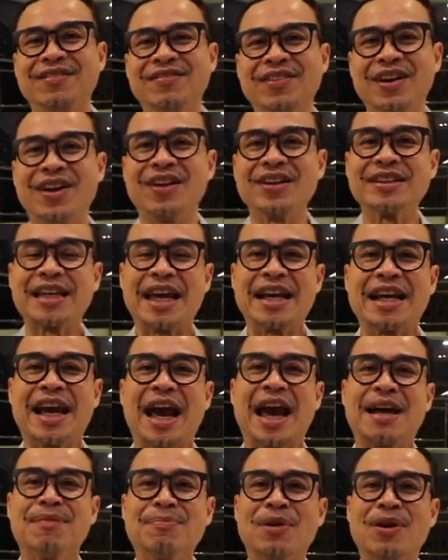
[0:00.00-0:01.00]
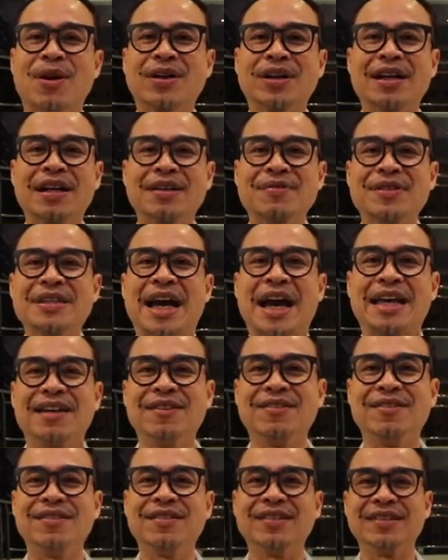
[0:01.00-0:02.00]
มาลองใช้งานมาลองถือไปใช้
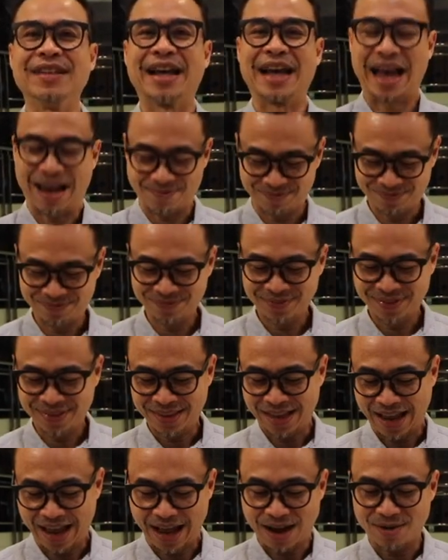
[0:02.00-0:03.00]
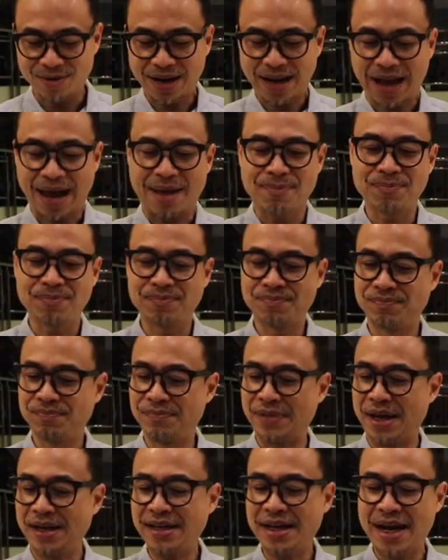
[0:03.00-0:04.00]
ดูนะครับเอาเลยครับ
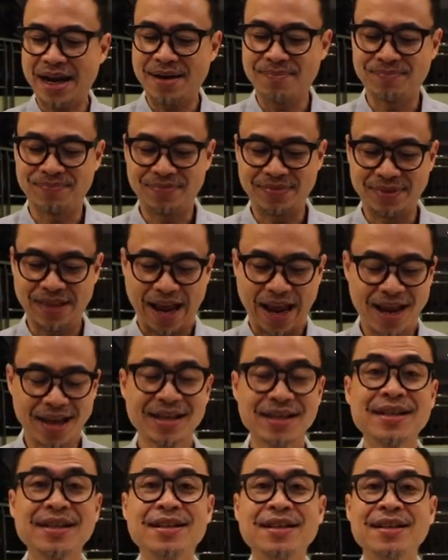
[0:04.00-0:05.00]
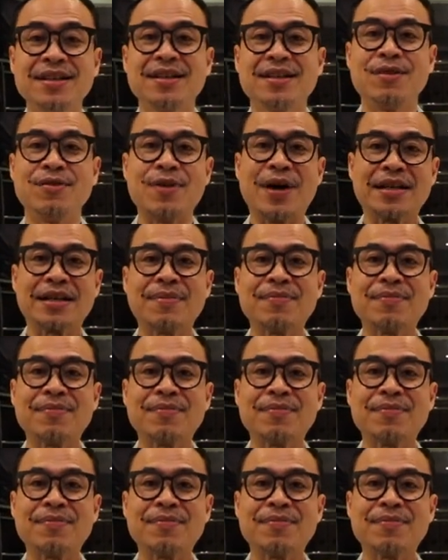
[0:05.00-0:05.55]
เหมือนเดิมนะวาง